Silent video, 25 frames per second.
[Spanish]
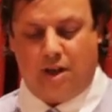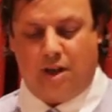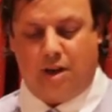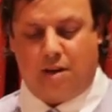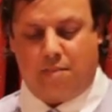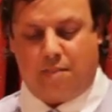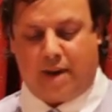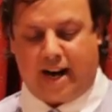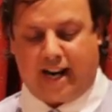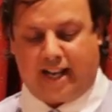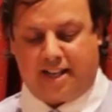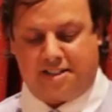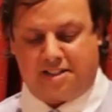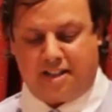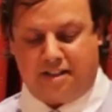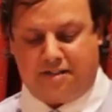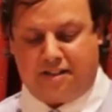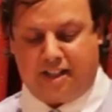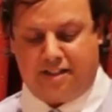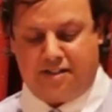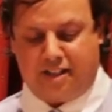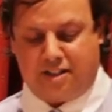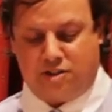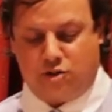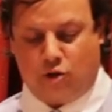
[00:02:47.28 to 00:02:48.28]
Para que se
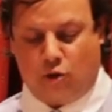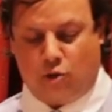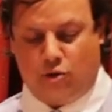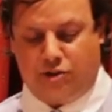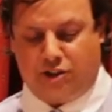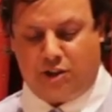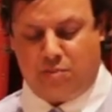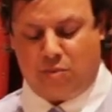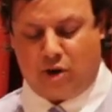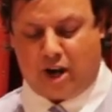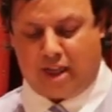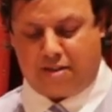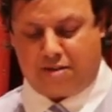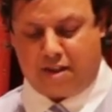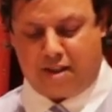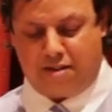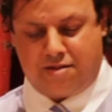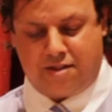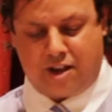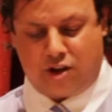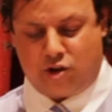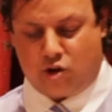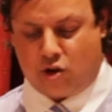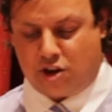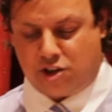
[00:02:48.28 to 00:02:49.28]
entienda esto último, la
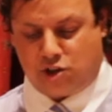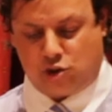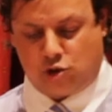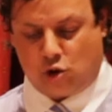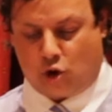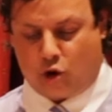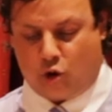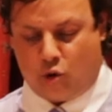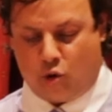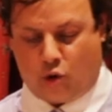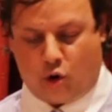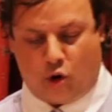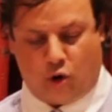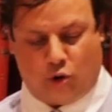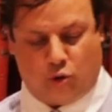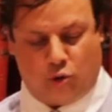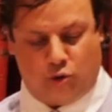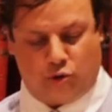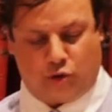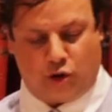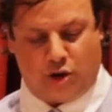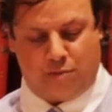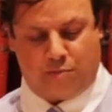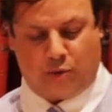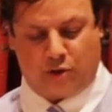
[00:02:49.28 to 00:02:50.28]
ciencia no es solo un
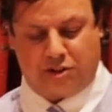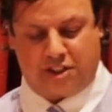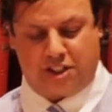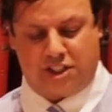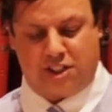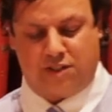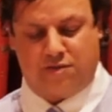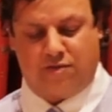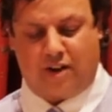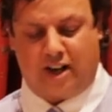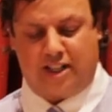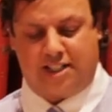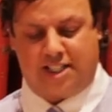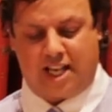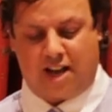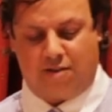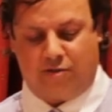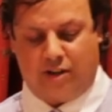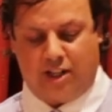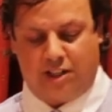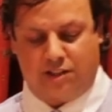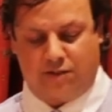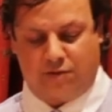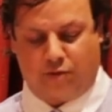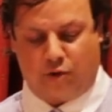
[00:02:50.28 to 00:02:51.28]
conjunto de hipótesis
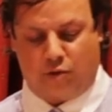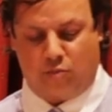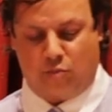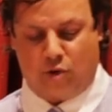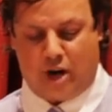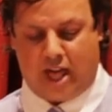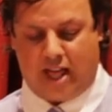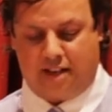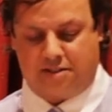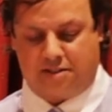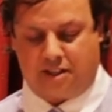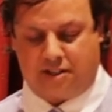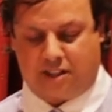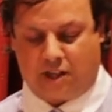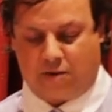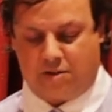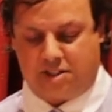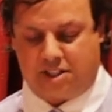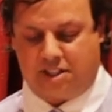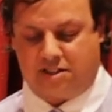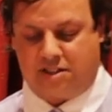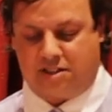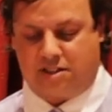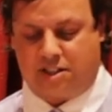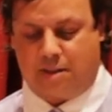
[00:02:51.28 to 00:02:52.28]
falsables, formuladas a través
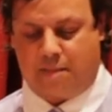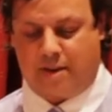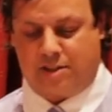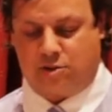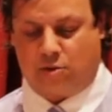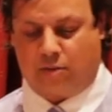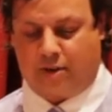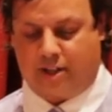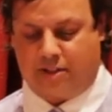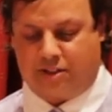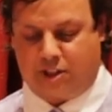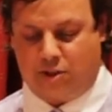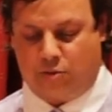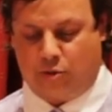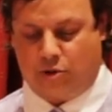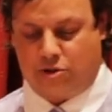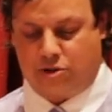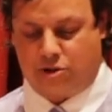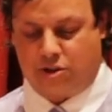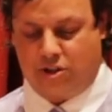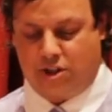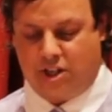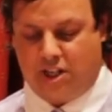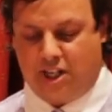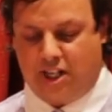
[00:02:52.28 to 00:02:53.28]
de sistemas
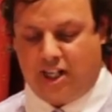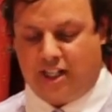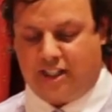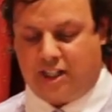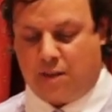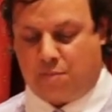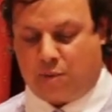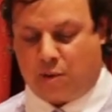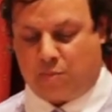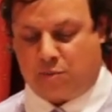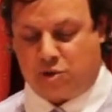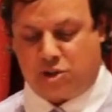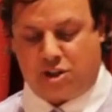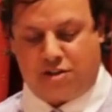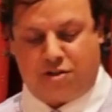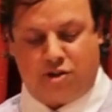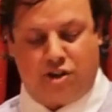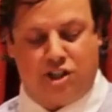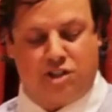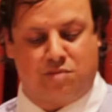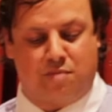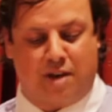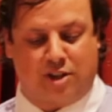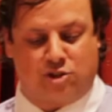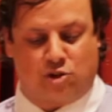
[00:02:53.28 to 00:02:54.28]
objetivos, de
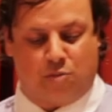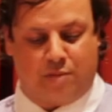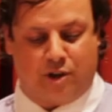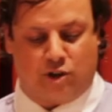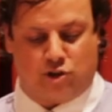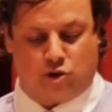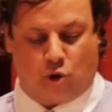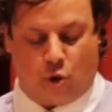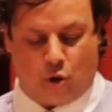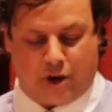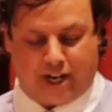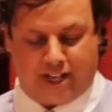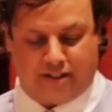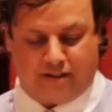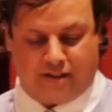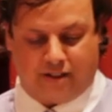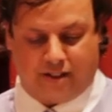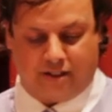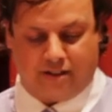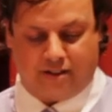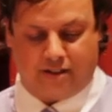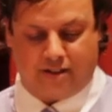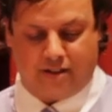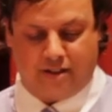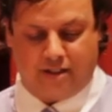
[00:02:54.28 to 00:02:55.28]
proposiciones más o menos
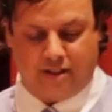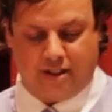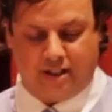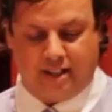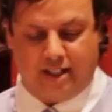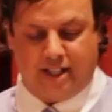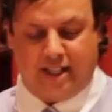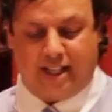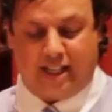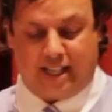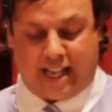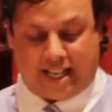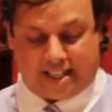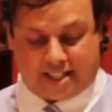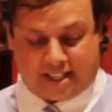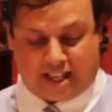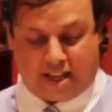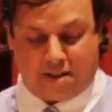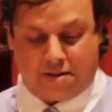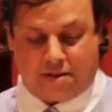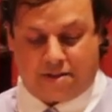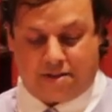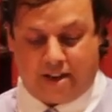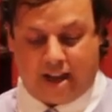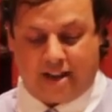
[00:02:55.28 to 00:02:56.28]
coherentes. La
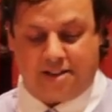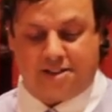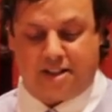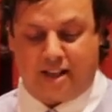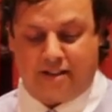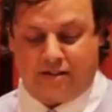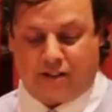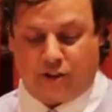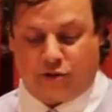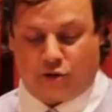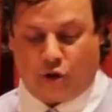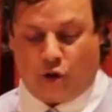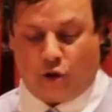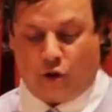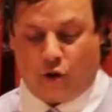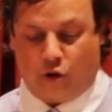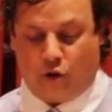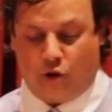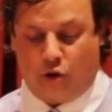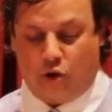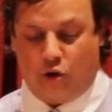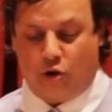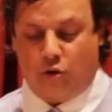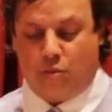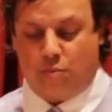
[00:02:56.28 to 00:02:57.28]
ciencia es, ante todo,
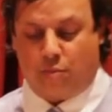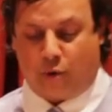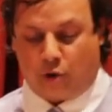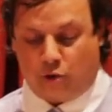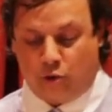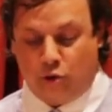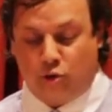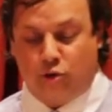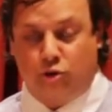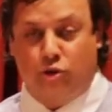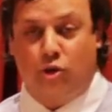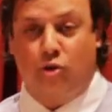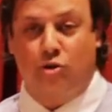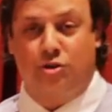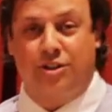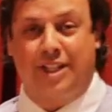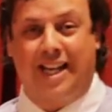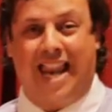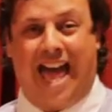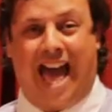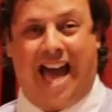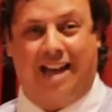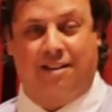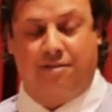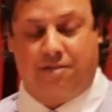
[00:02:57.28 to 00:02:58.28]
producto de
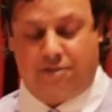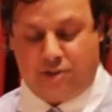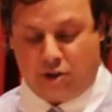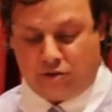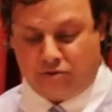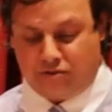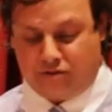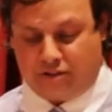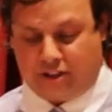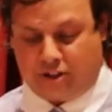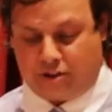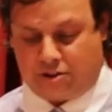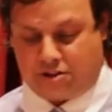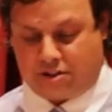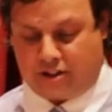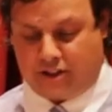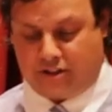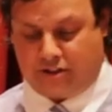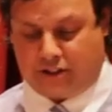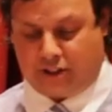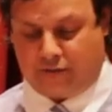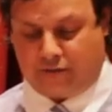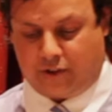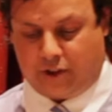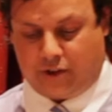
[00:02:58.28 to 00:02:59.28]
la acción de los
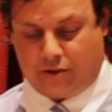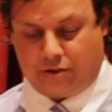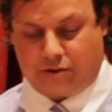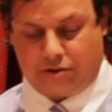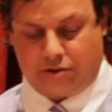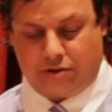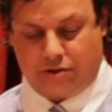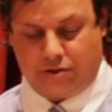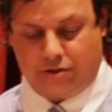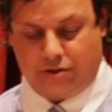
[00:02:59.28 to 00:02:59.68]
científicos,